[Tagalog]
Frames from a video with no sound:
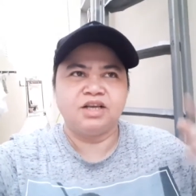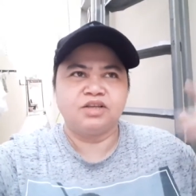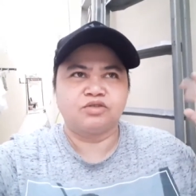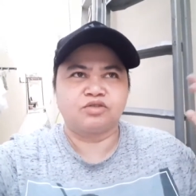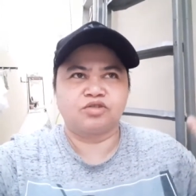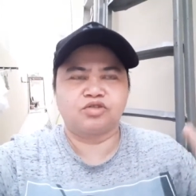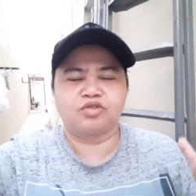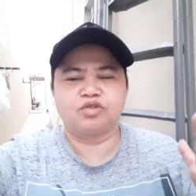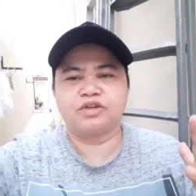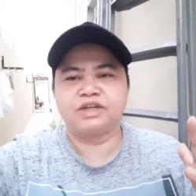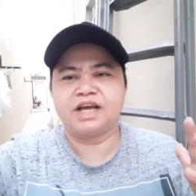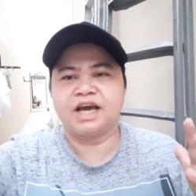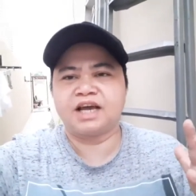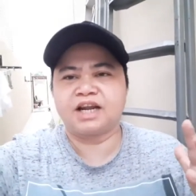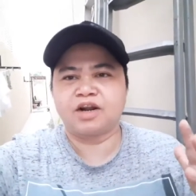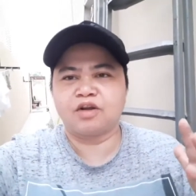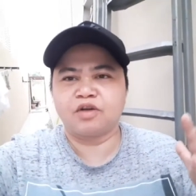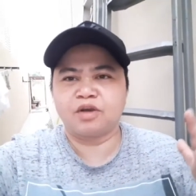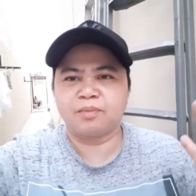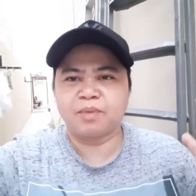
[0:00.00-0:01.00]
Susunod na
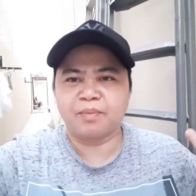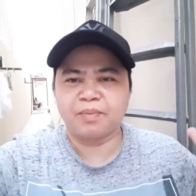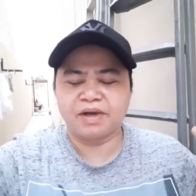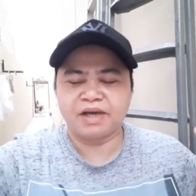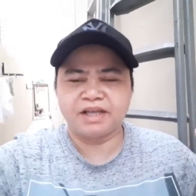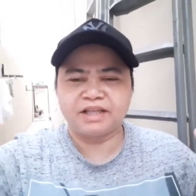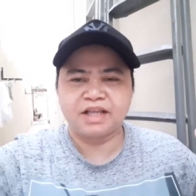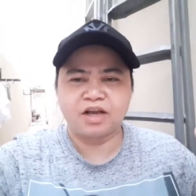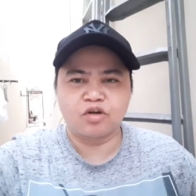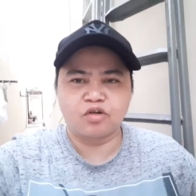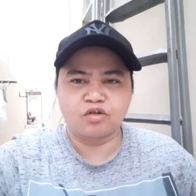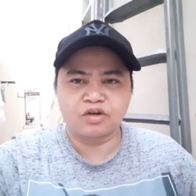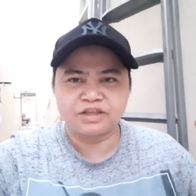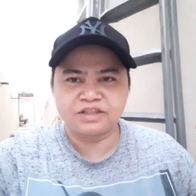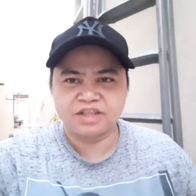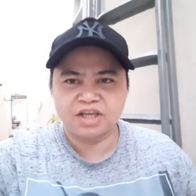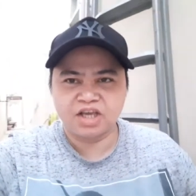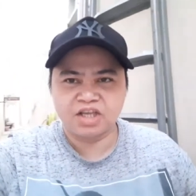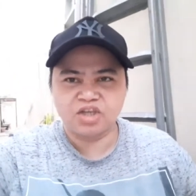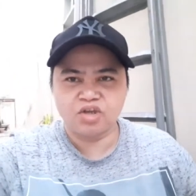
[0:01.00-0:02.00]
araw ipapakita ko rin
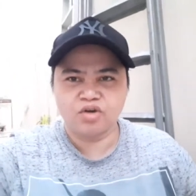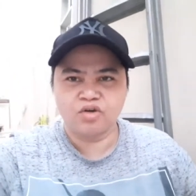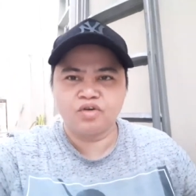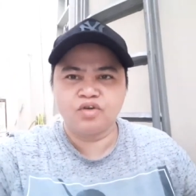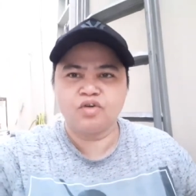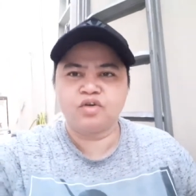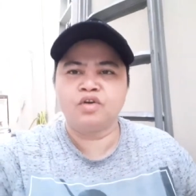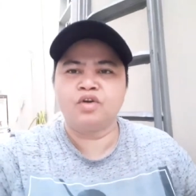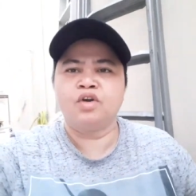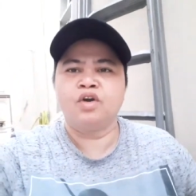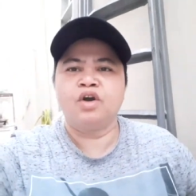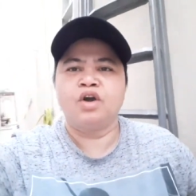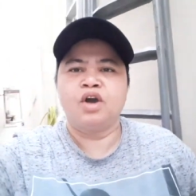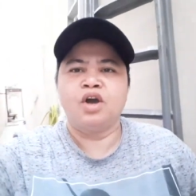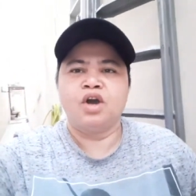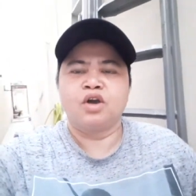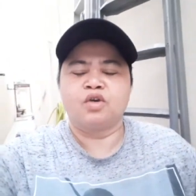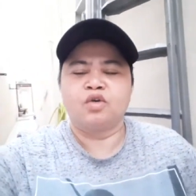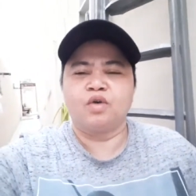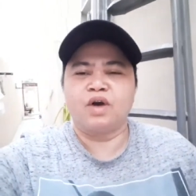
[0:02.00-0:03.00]
sa inyo
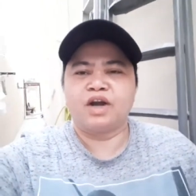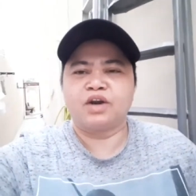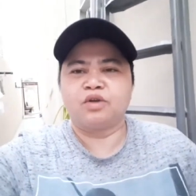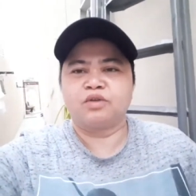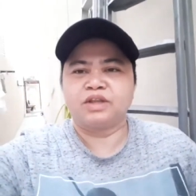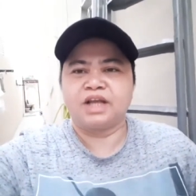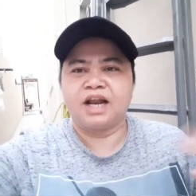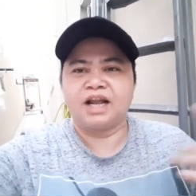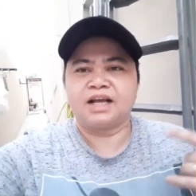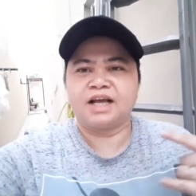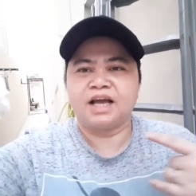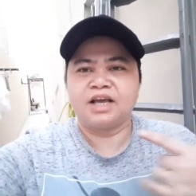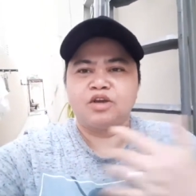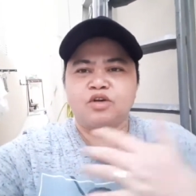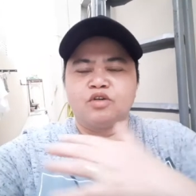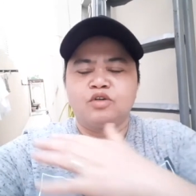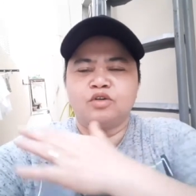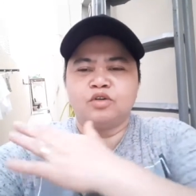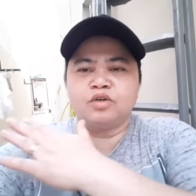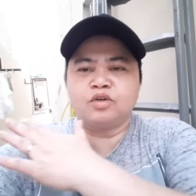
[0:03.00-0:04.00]
kung ano talaga
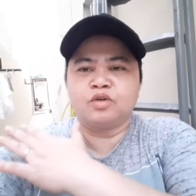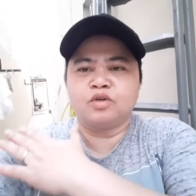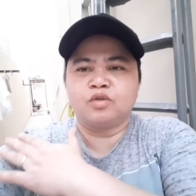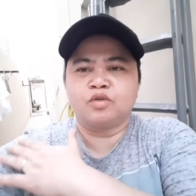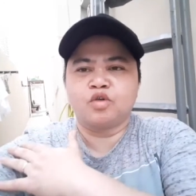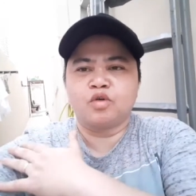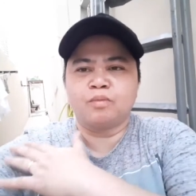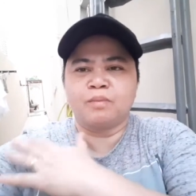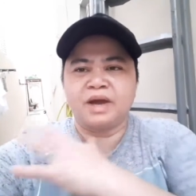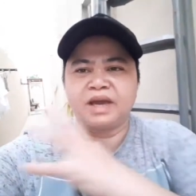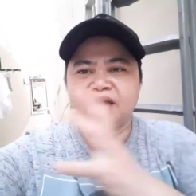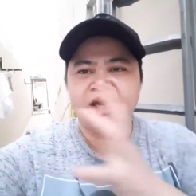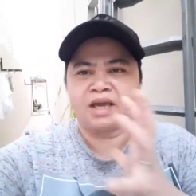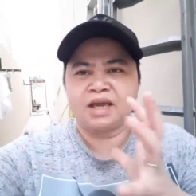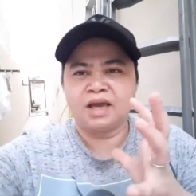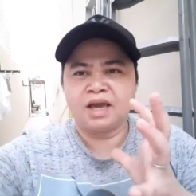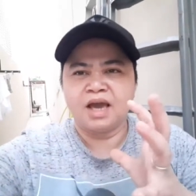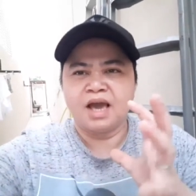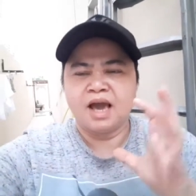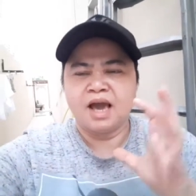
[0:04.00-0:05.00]
yung kung
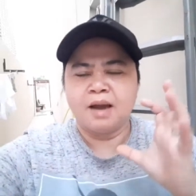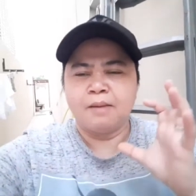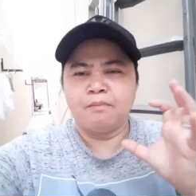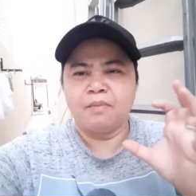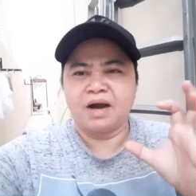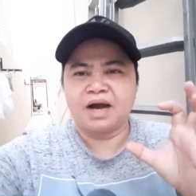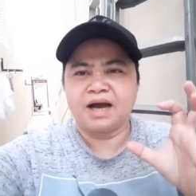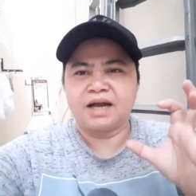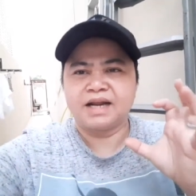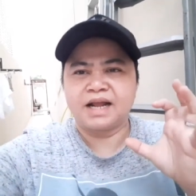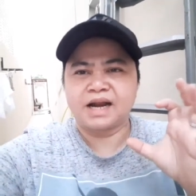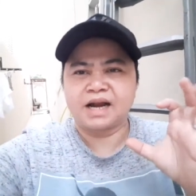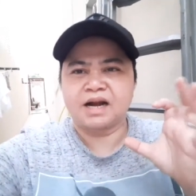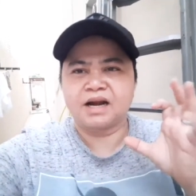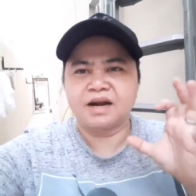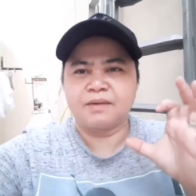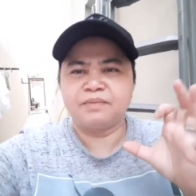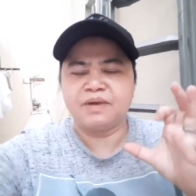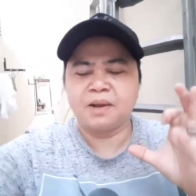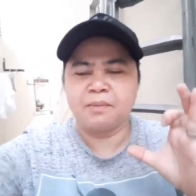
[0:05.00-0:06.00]
may mga
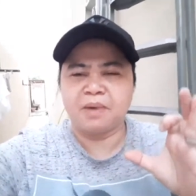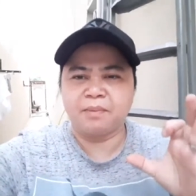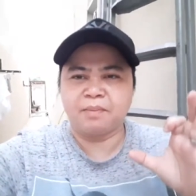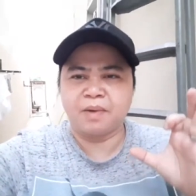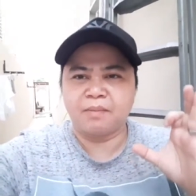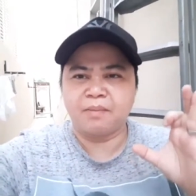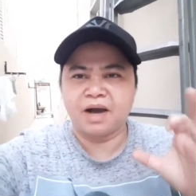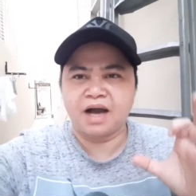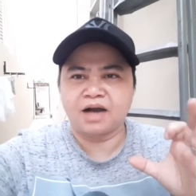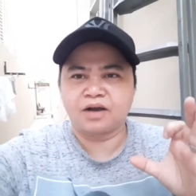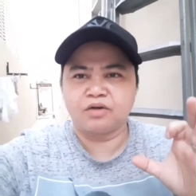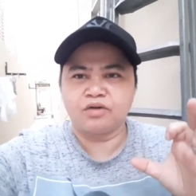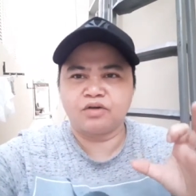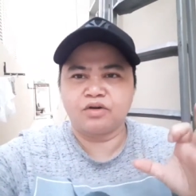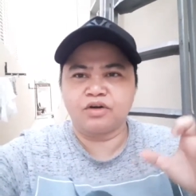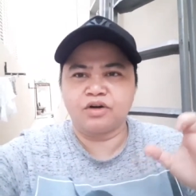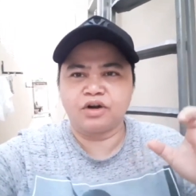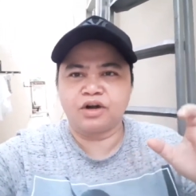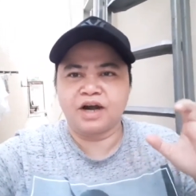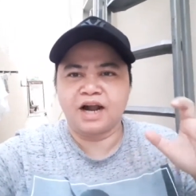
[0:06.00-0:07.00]
nararamdaman pa ba ako
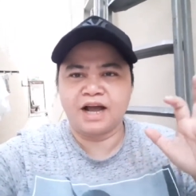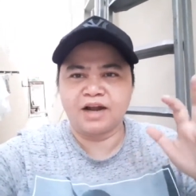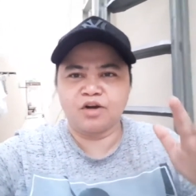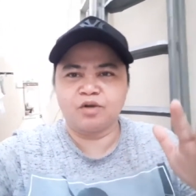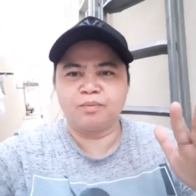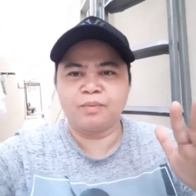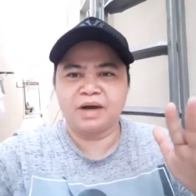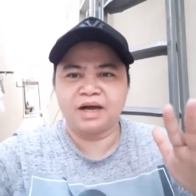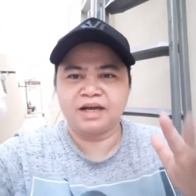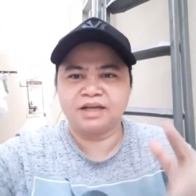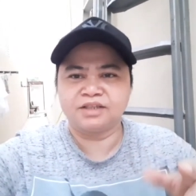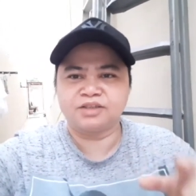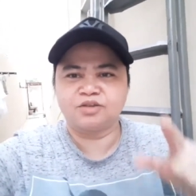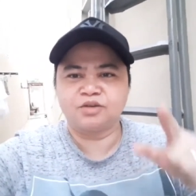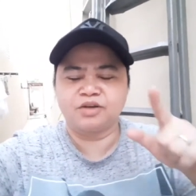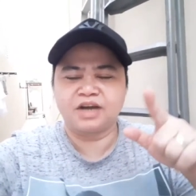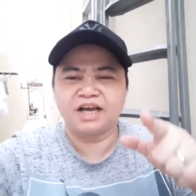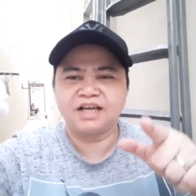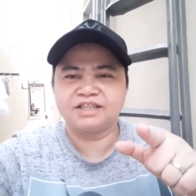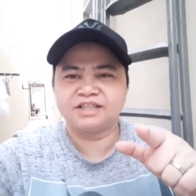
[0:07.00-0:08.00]
or ano pa.
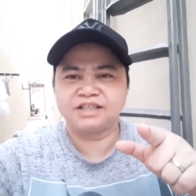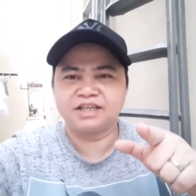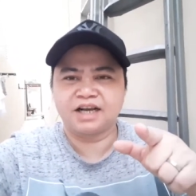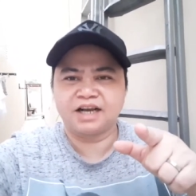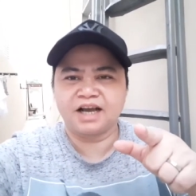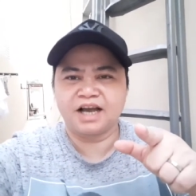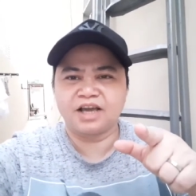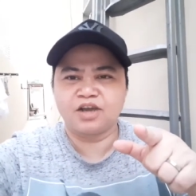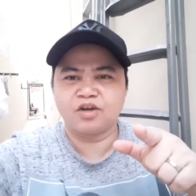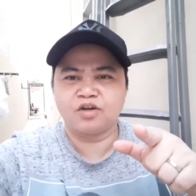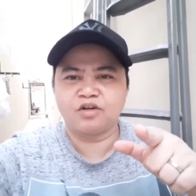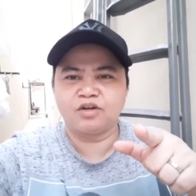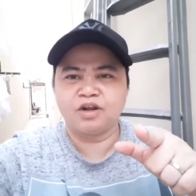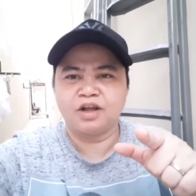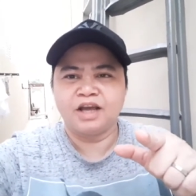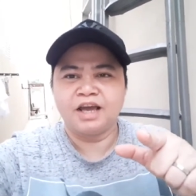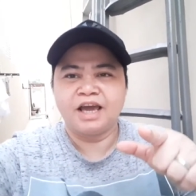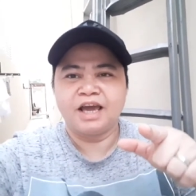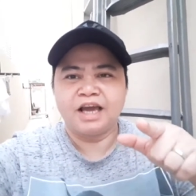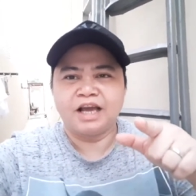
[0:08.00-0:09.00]
So guys, ngayon,
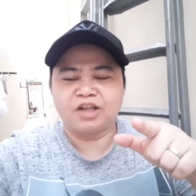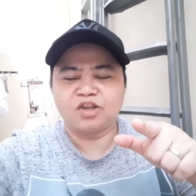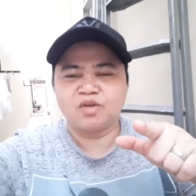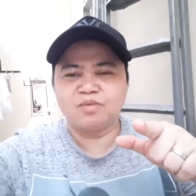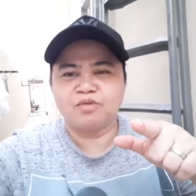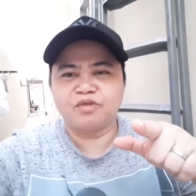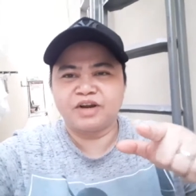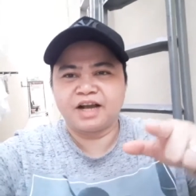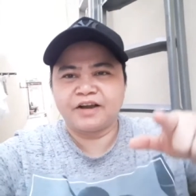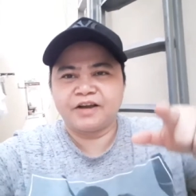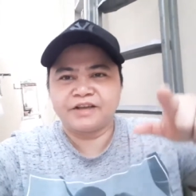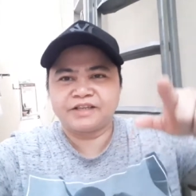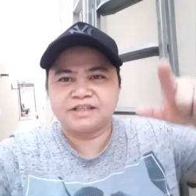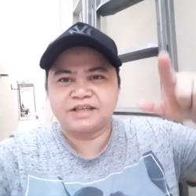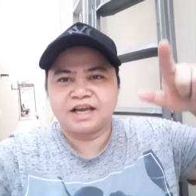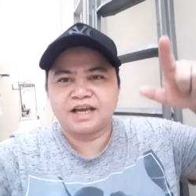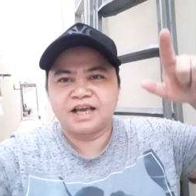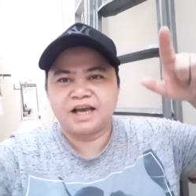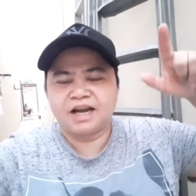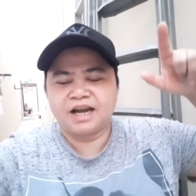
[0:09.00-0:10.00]
ito muna guys.
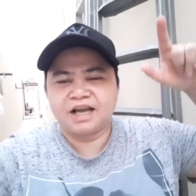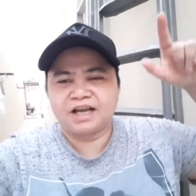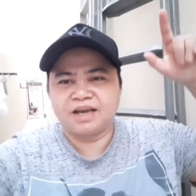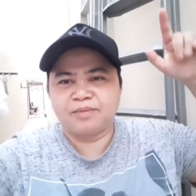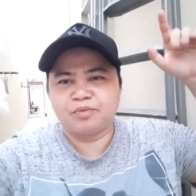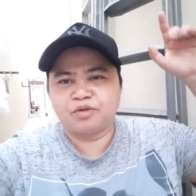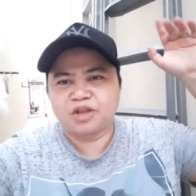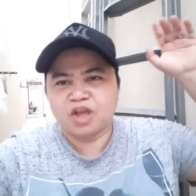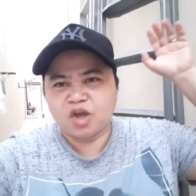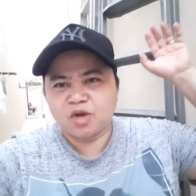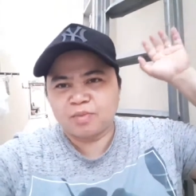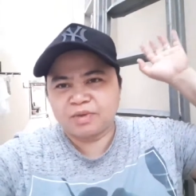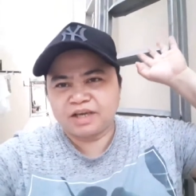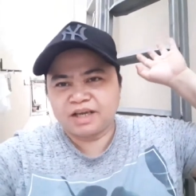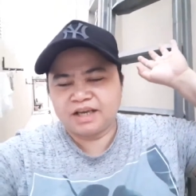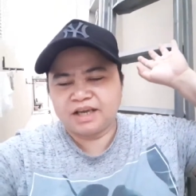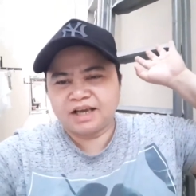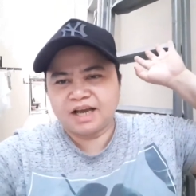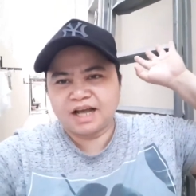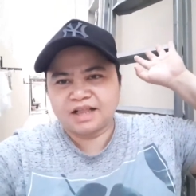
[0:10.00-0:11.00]
Kaya lagi po tayong
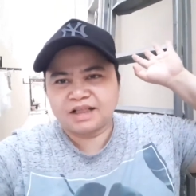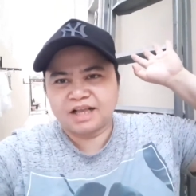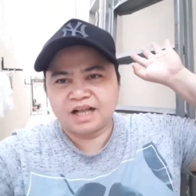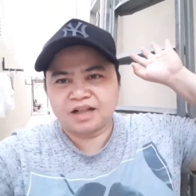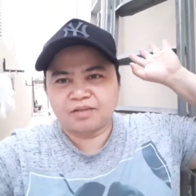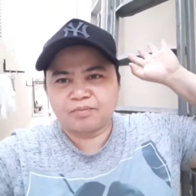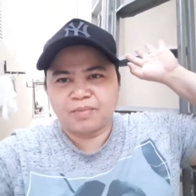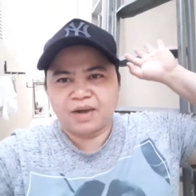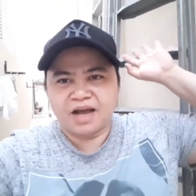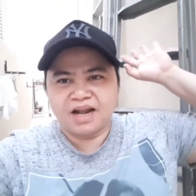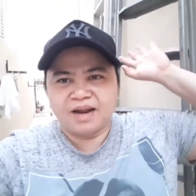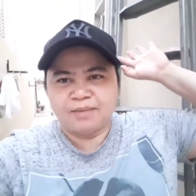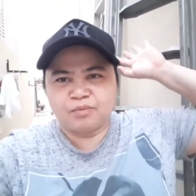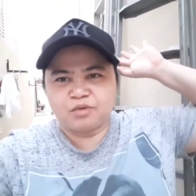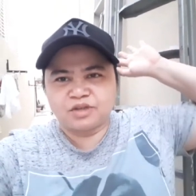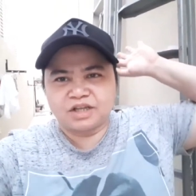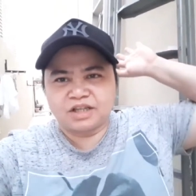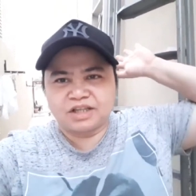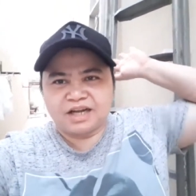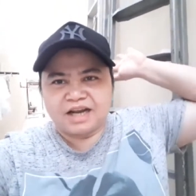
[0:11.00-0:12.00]
mag-iingat at paalam po
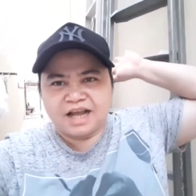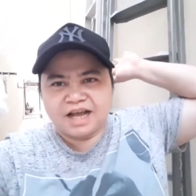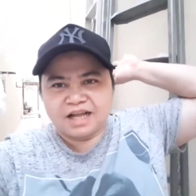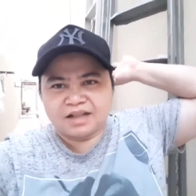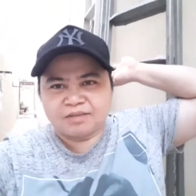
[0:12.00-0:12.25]
sa ating lahat.